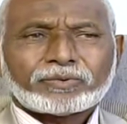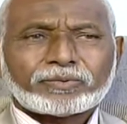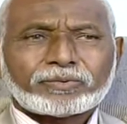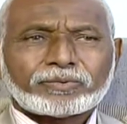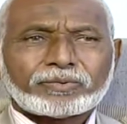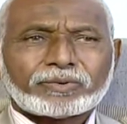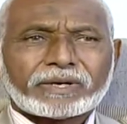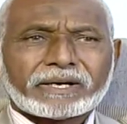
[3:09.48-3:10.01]

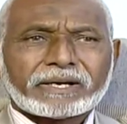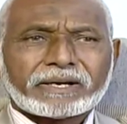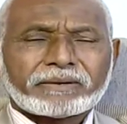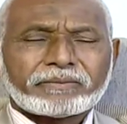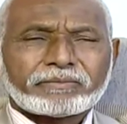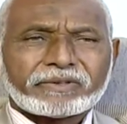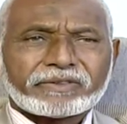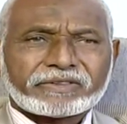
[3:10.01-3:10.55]

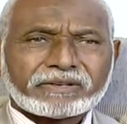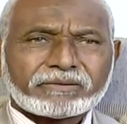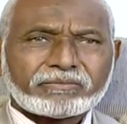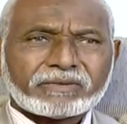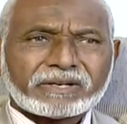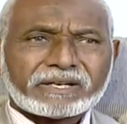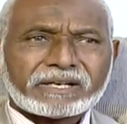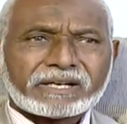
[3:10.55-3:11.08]
ومن
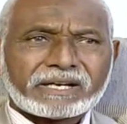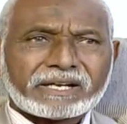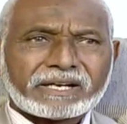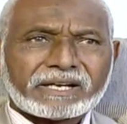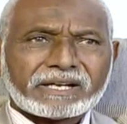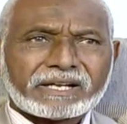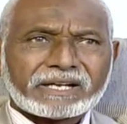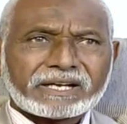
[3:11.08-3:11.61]
ثم
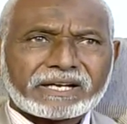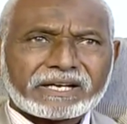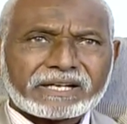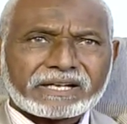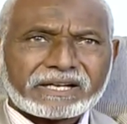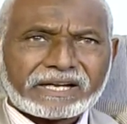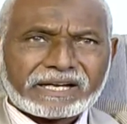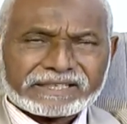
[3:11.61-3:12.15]

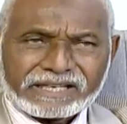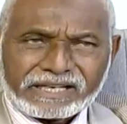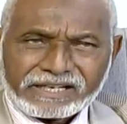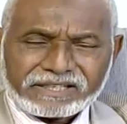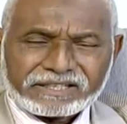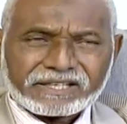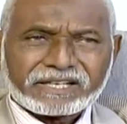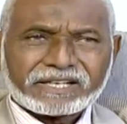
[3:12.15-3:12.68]
العدالة
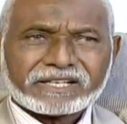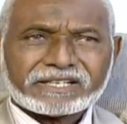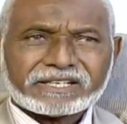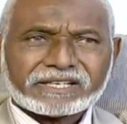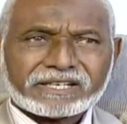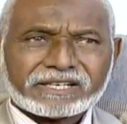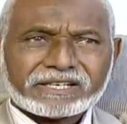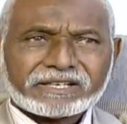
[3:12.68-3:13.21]

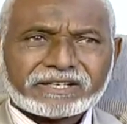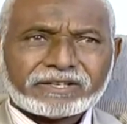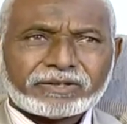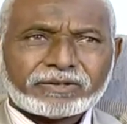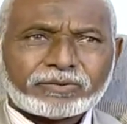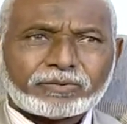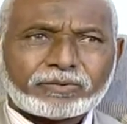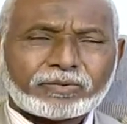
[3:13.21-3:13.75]
الانتقالية
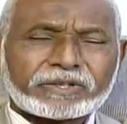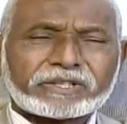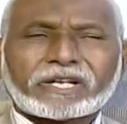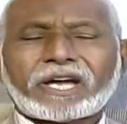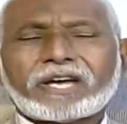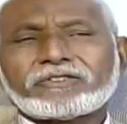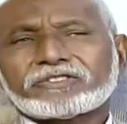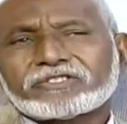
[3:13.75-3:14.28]

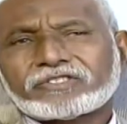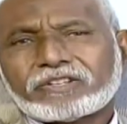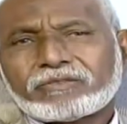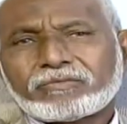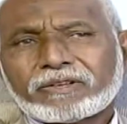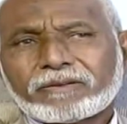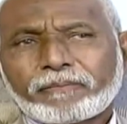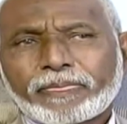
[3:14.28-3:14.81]
والتعايش
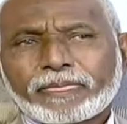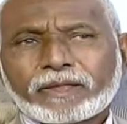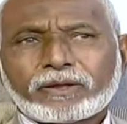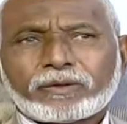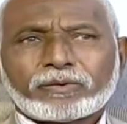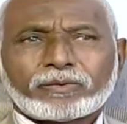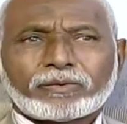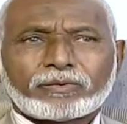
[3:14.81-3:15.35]
السلمي
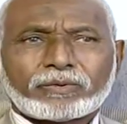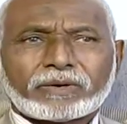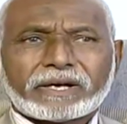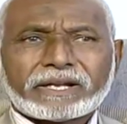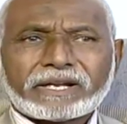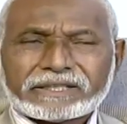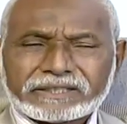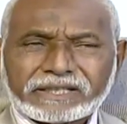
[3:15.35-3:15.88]

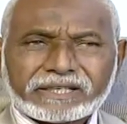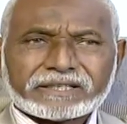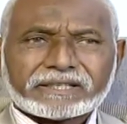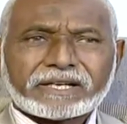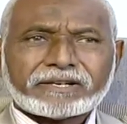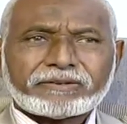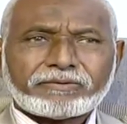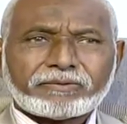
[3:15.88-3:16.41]

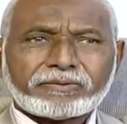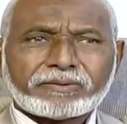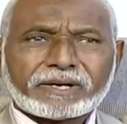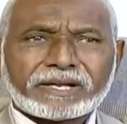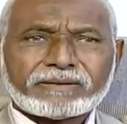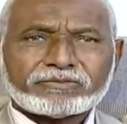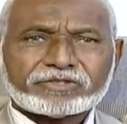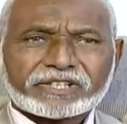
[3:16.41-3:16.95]
ونعتقد أن
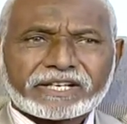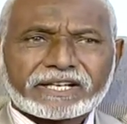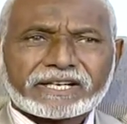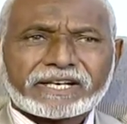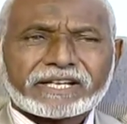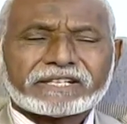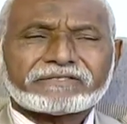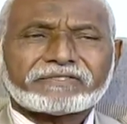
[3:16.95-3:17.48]

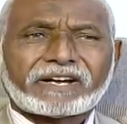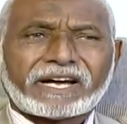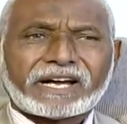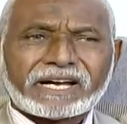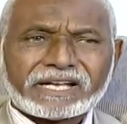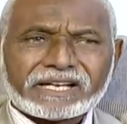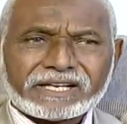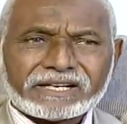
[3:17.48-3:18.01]
المشاركة كانت
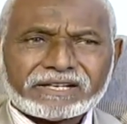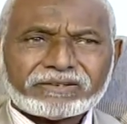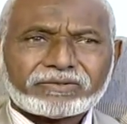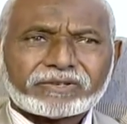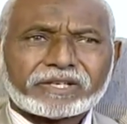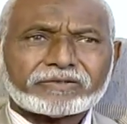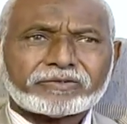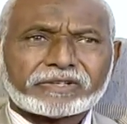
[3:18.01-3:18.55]
فعالة
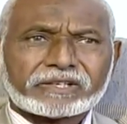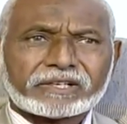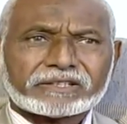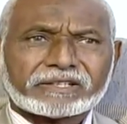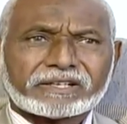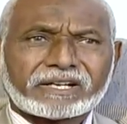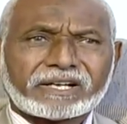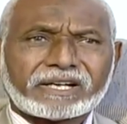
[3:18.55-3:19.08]
وكان هناك
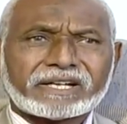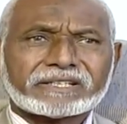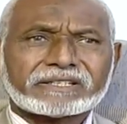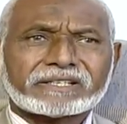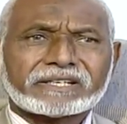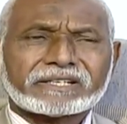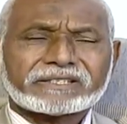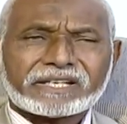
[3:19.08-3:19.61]
اقتراحات
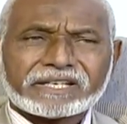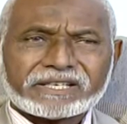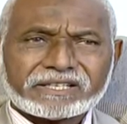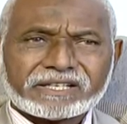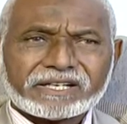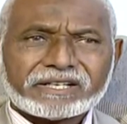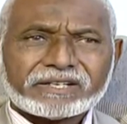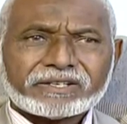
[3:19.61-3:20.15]

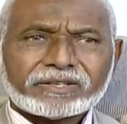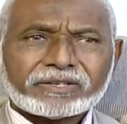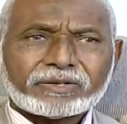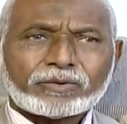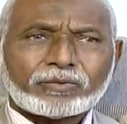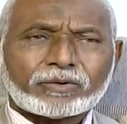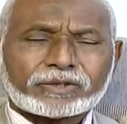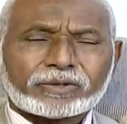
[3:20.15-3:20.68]
جيدة
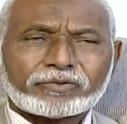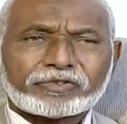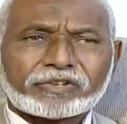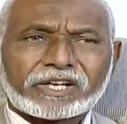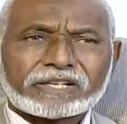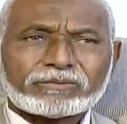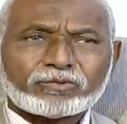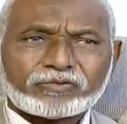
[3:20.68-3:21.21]

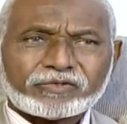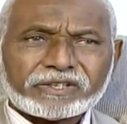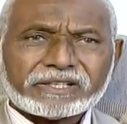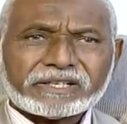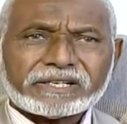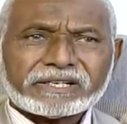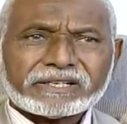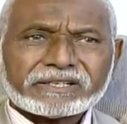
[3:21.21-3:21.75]
وتوصيات
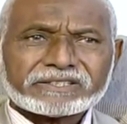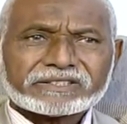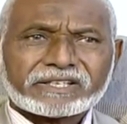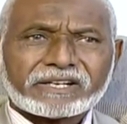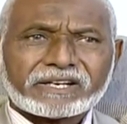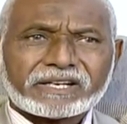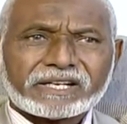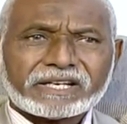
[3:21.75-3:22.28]
مفيدة نسأل
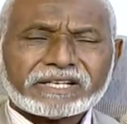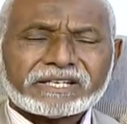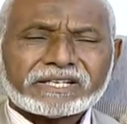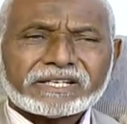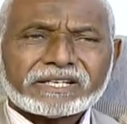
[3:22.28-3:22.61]
الله